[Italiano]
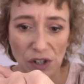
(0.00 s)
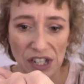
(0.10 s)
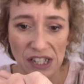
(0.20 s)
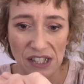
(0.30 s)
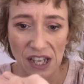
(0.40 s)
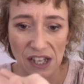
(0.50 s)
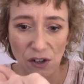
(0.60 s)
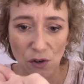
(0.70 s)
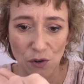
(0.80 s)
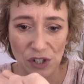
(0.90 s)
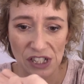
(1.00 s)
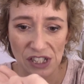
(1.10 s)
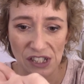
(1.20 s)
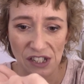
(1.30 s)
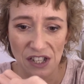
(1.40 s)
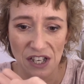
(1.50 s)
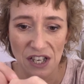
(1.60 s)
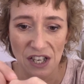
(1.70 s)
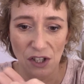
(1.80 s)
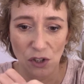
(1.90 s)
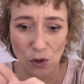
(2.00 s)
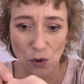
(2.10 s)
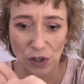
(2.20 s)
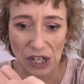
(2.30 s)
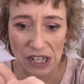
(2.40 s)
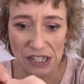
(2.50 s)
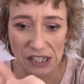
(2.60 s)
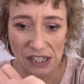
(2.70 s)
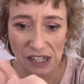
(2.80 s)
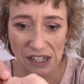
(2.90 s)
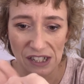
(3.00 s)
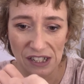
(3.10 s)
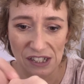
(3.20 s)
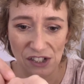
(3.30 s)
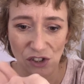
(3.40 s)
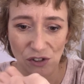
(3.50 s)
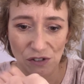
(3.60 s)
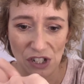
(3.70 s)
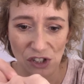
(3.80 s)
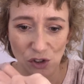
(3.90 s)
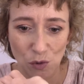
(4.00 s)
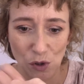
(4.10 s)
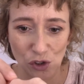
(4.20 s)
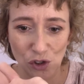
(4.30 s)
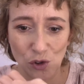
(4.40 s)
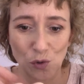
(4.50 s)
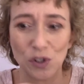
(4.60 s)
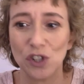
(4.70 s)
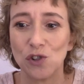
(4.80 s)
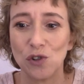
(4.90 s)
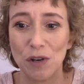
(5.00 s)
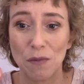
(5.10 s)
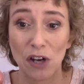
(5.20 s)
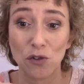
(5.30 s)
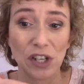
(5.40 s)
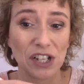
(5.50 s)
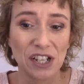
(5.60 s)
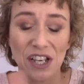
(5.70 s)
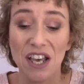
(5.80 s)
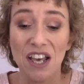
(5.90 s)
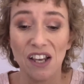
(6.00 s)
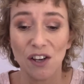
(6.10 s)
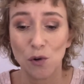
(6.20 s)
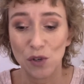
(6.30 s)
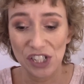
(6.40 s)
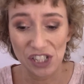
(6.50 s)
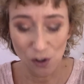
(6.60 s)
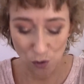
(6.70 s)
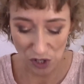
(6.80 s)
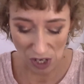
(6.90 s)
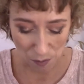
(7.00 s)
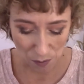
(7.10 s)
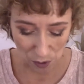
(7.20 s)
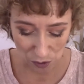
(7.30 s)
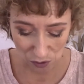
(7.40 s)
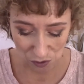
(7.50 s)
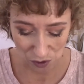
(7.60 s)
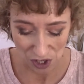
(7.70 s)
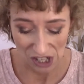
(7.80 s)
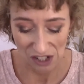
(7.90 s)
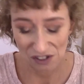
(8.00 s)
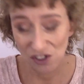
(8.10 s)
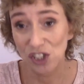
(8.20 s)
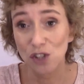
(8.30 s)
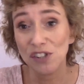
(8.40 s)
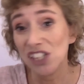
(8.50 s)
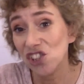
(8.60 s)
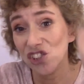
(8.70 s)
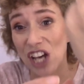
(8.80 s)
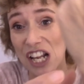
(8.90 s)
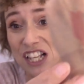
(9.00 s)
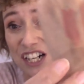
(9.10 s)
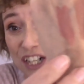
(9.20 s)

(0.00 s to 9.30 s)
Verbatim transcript: ed è questa tonalità che adesso ve la swatcho qui sulla mano che anche questa qui la porto se dovessi sceglierne